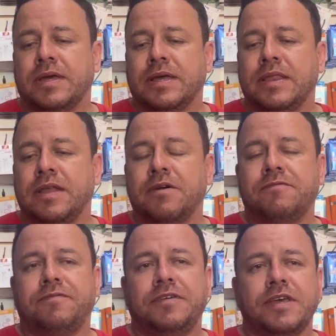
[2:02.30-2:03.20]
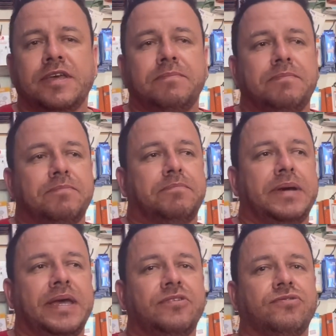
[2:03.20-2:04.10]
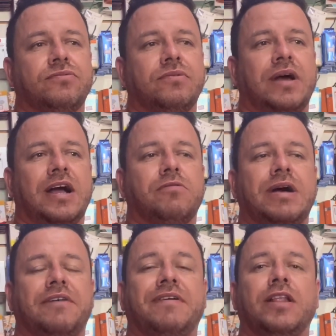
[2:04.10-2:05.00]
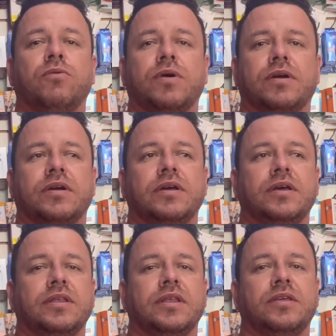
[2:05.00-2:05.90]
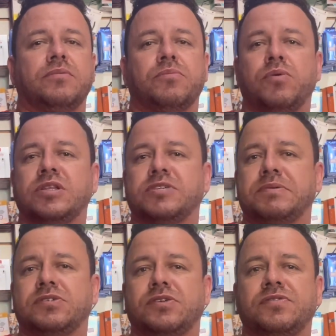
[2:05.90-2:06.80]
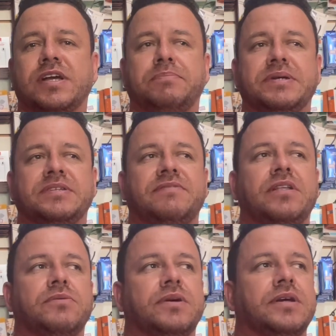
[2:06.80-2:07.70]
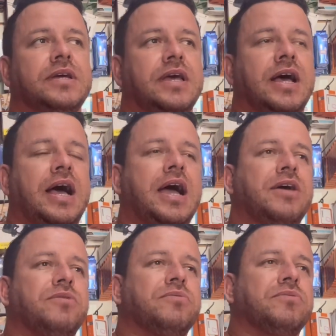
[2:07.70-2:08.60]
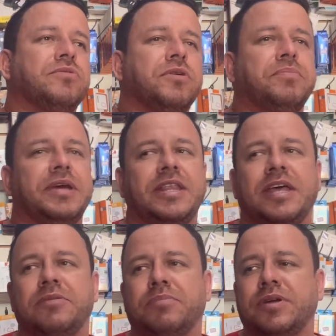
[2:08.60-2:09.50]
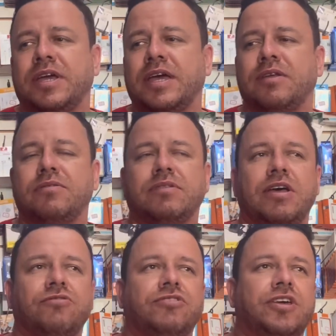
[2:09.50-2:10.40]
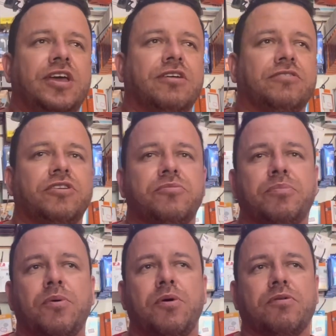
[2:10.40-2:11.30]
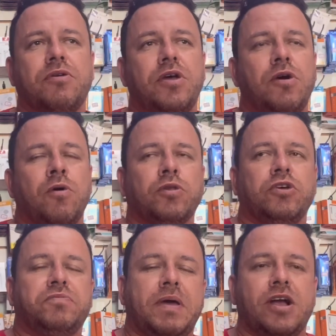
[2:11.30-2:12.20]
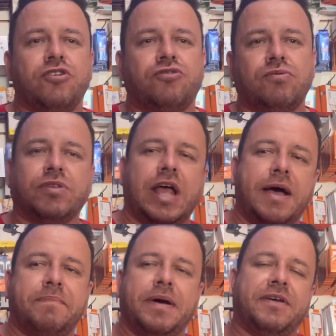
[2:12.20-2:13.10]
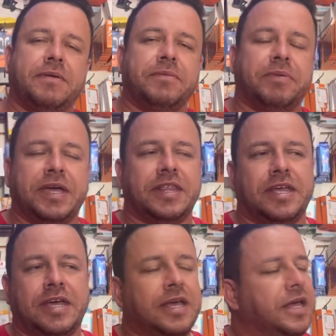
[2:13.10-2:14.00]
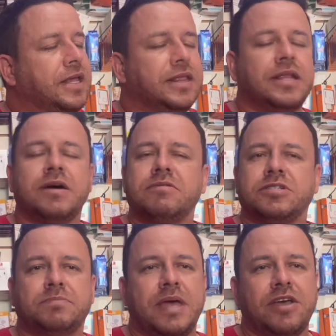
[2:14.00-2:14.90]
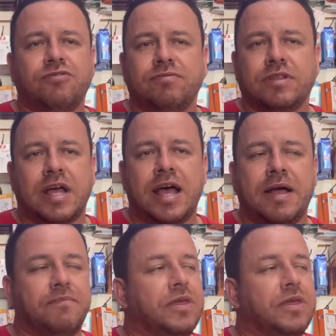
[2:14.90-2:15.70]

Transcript: não fique preso a, a valor. Entendeu? Muitas pessoas ficam presas a valor. Ah, eu não estou empreendendo porque eu não tenho dinheiro, eu tenho pouco. Eu estou esperando juntar para empreender. Não espere juntar.